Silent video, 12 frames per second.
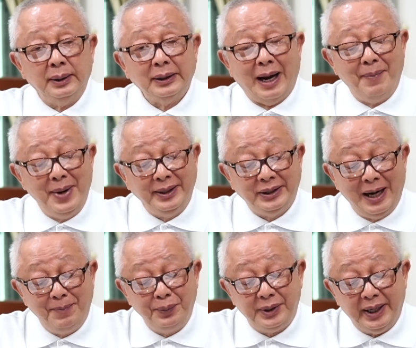ทำให้ทรั
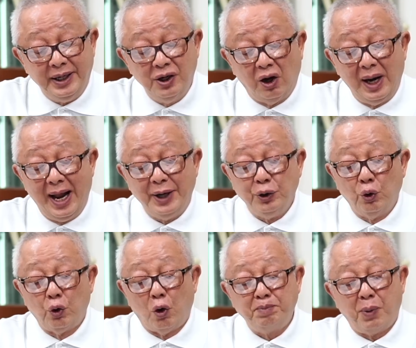พย์สินดอลลาร์ยู
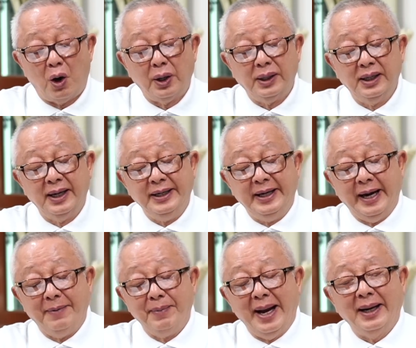โรปอนด์หรือเงินเย
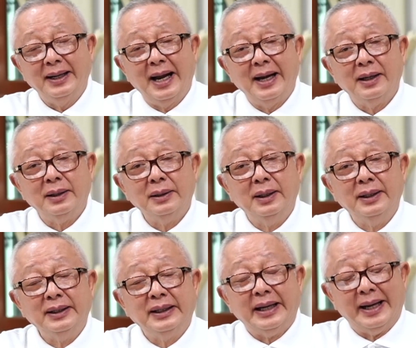นแม้กระทั่งเงิน
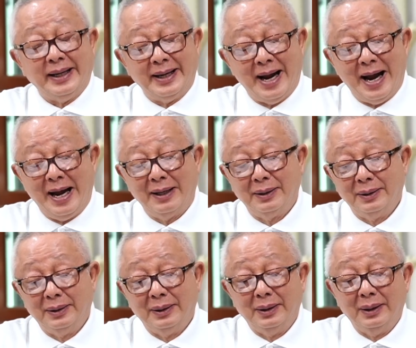แคนาดา
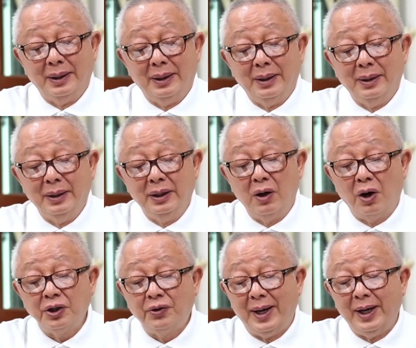หรือออ
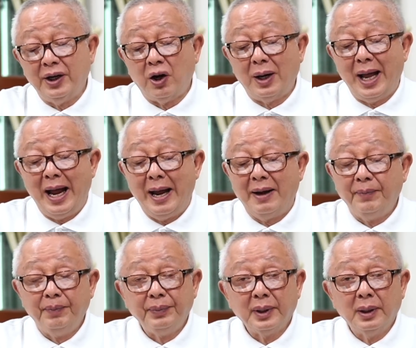สเตรเลียดอลลาร์
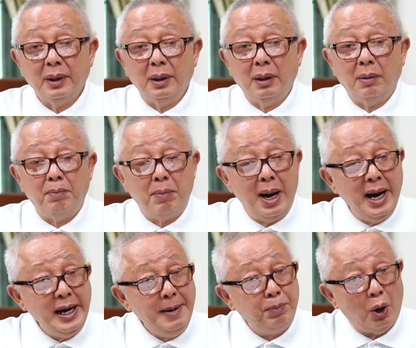ไม่
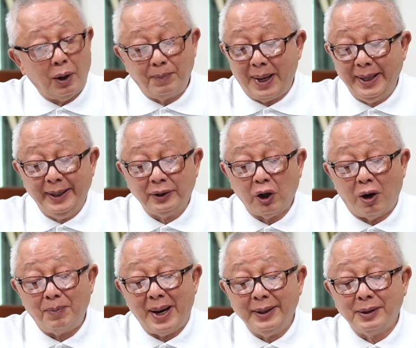ปลอดภัยอีกต่อ
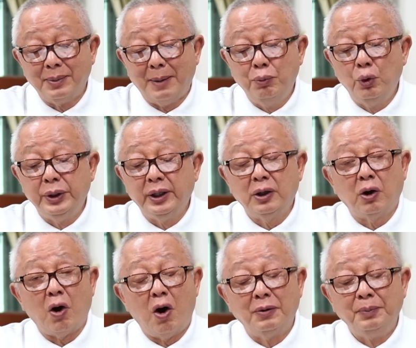ไปสำหรับผู้ยึดค
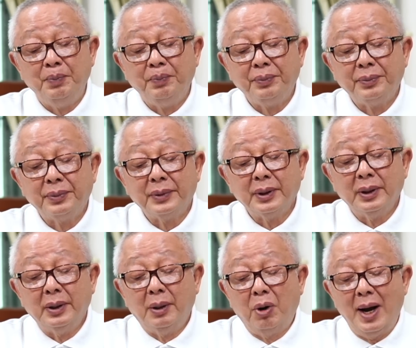รอง
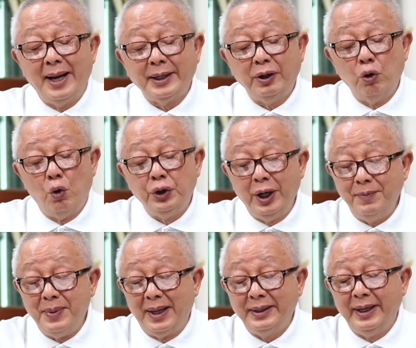เพราะอาจจะถูกยึด
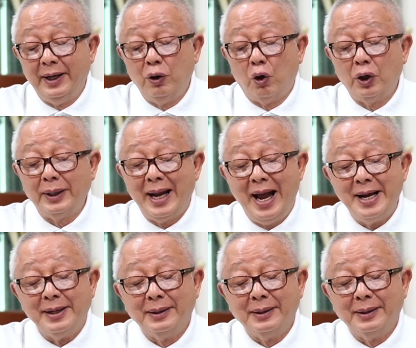เหมือนรัสเซียโดนก็ได้